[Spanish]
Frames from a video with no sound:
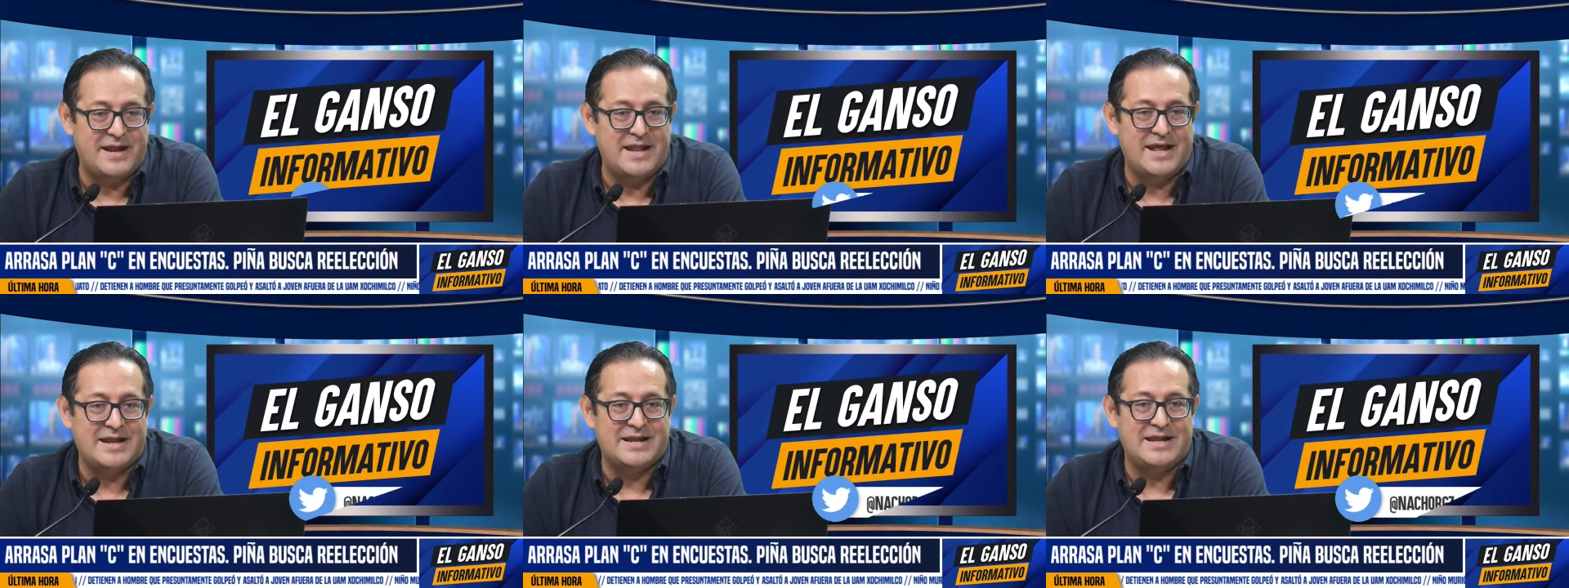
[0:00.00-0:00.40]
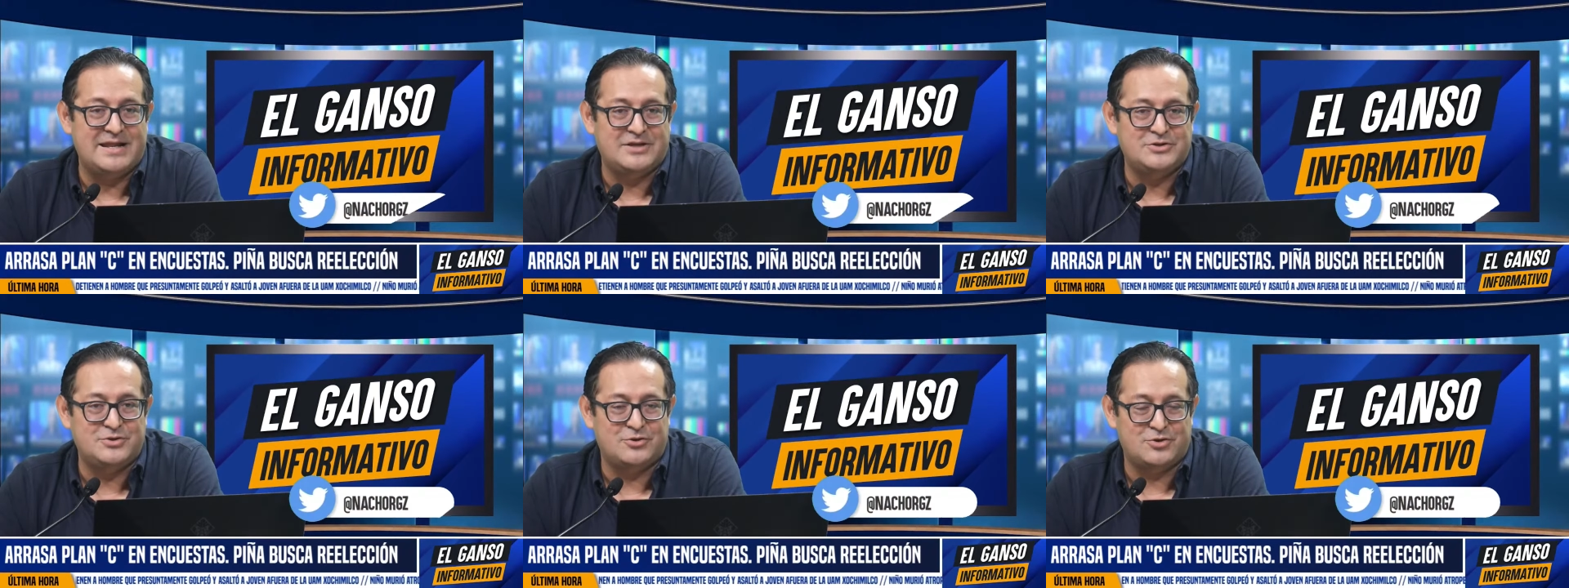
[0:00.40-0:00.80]
la
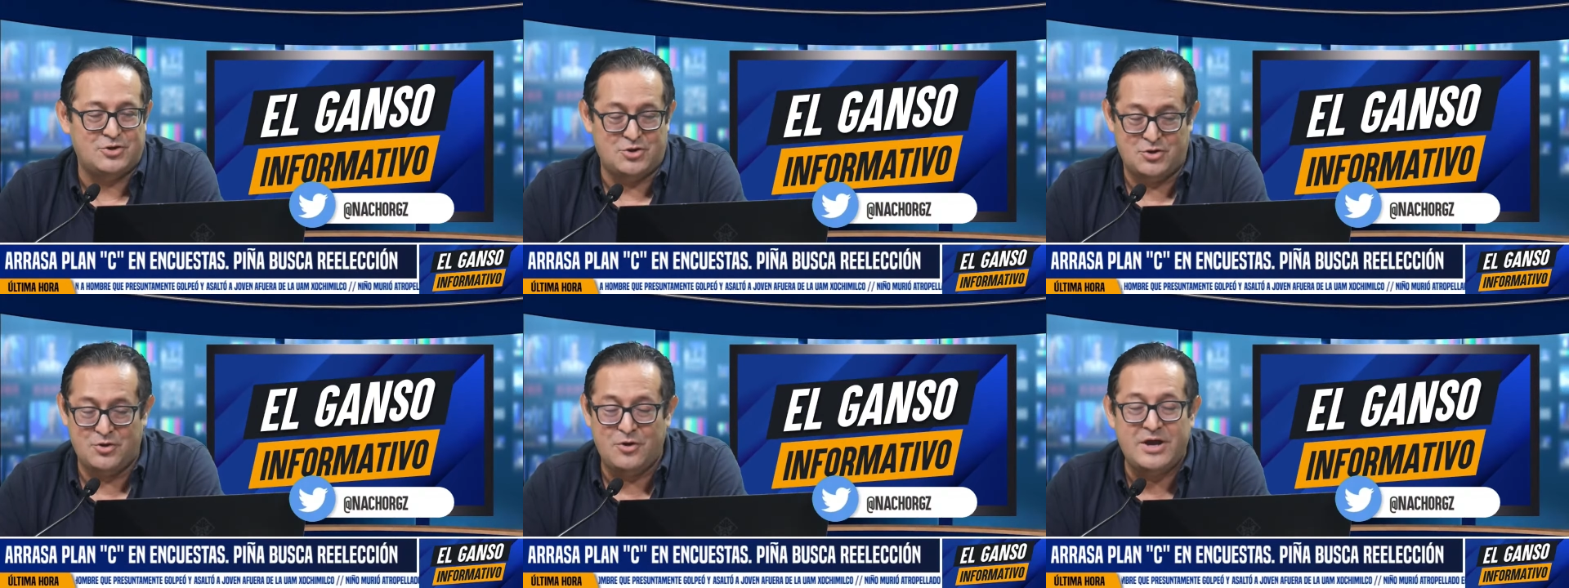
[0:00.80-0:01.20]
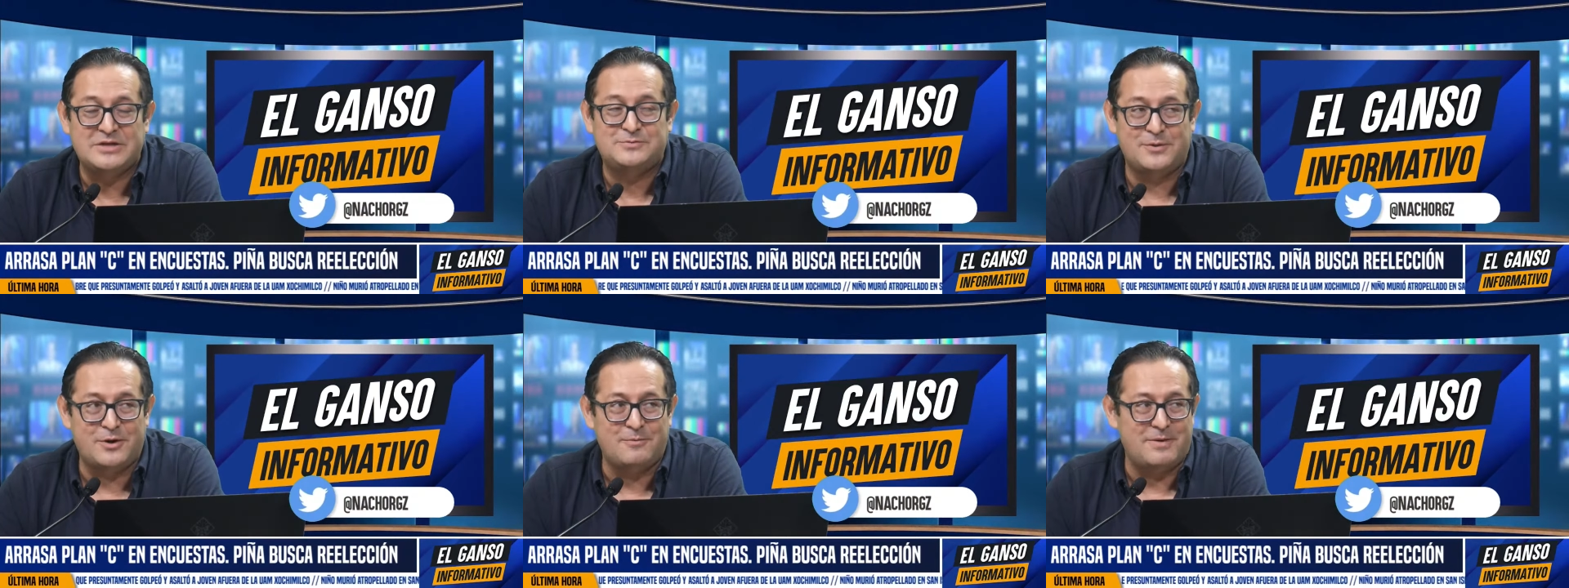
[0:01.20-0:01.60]
reelección. No es
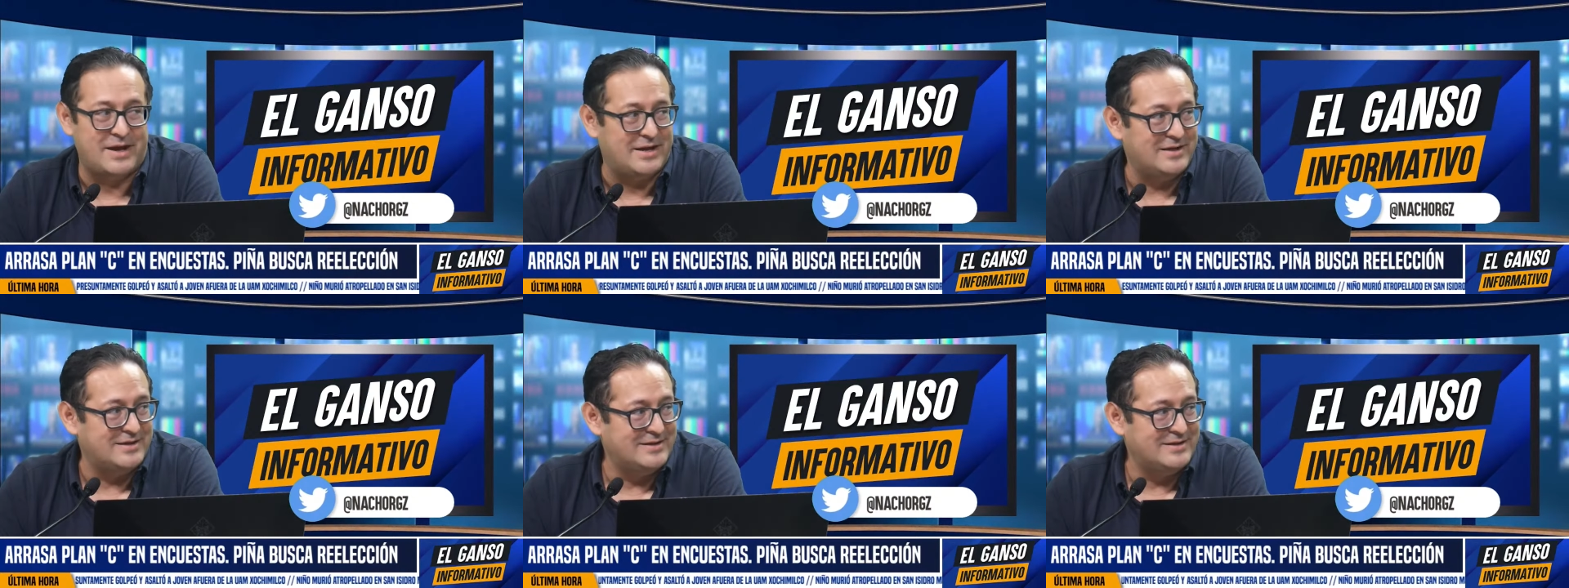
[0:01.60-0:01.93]
broma.